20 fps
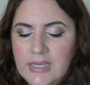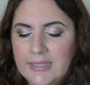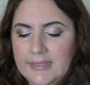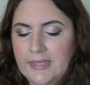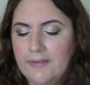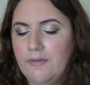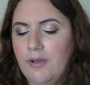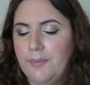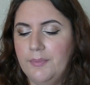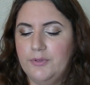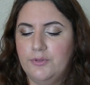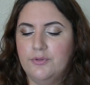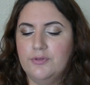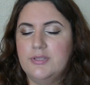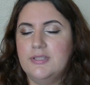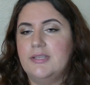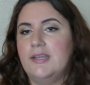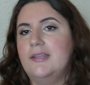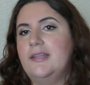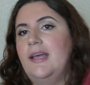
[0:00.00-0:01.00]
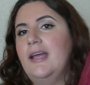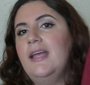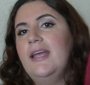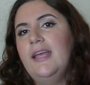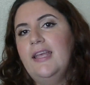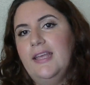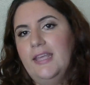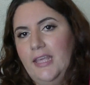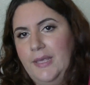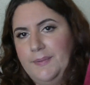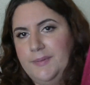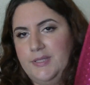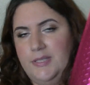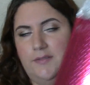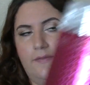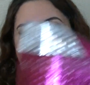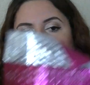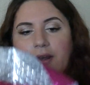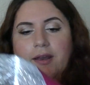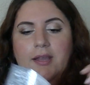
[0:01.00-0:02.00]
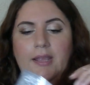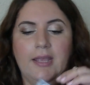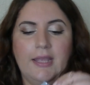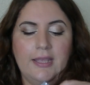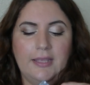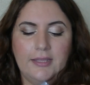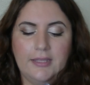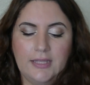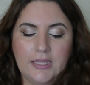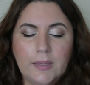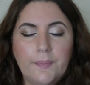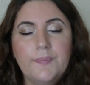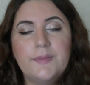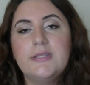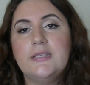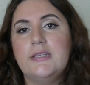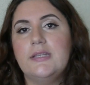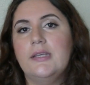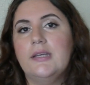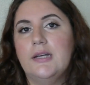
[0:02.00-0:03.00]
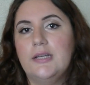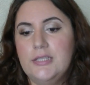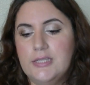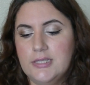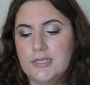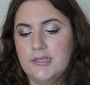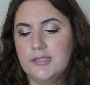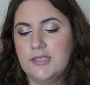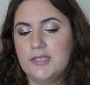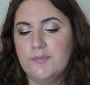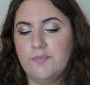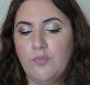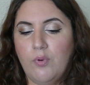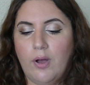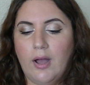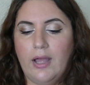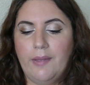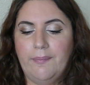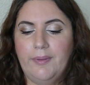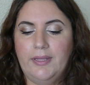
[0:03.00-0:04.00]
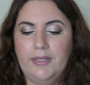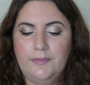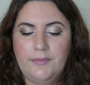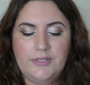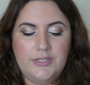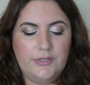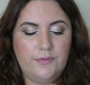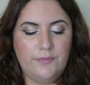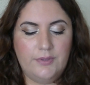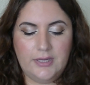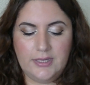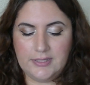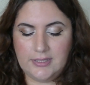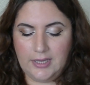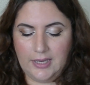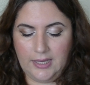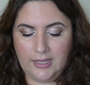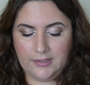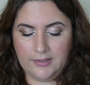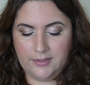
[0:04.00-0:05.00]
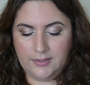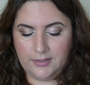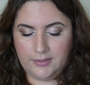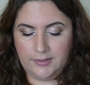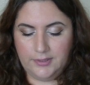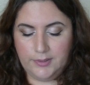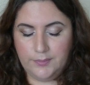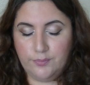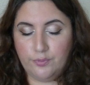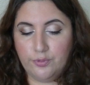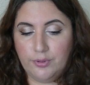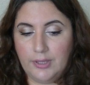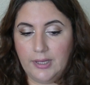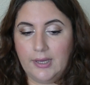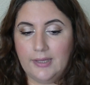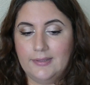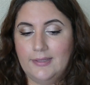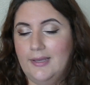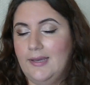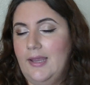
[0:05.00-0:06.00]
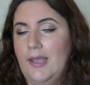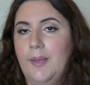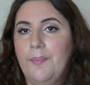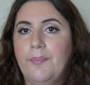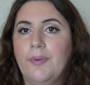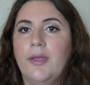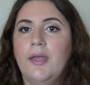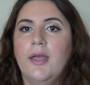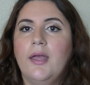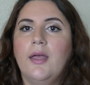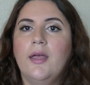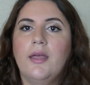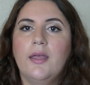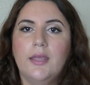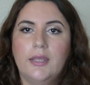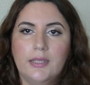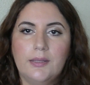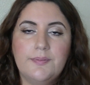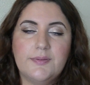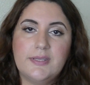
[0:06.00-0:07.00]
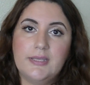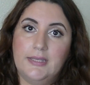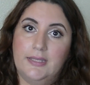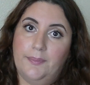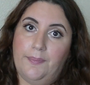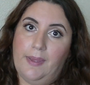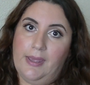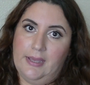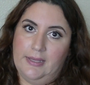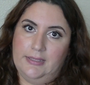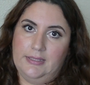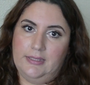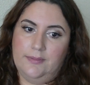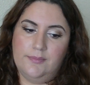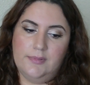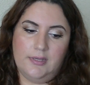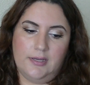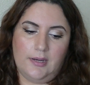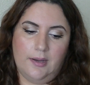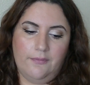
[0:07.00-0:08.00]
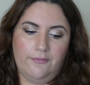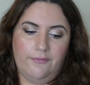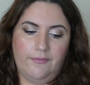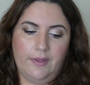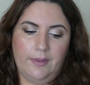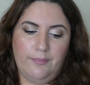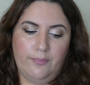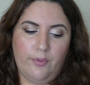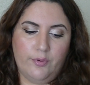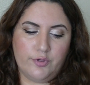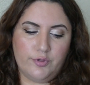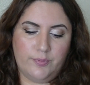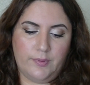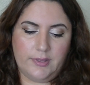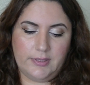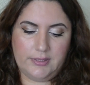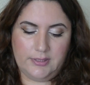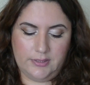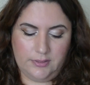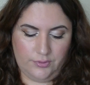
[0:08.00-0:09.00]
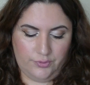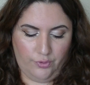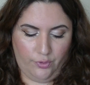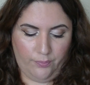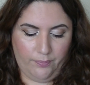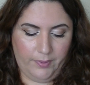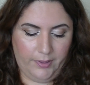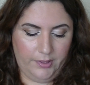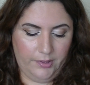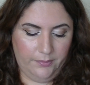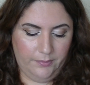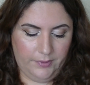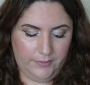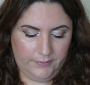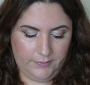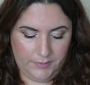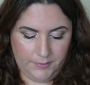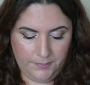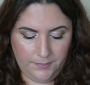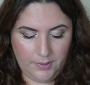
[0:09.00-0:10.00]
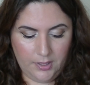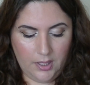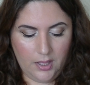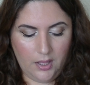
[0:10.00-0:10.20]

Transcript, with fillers: Devam ediyoruz. Sırada Ipsy var. Ipsy açıkçası bu ay benim için biraz hayal kırıklığıydı. Bugüne kadar hep Ipsy'di beğendiğim taraf ve Birchbox'da çok bayılmadığım.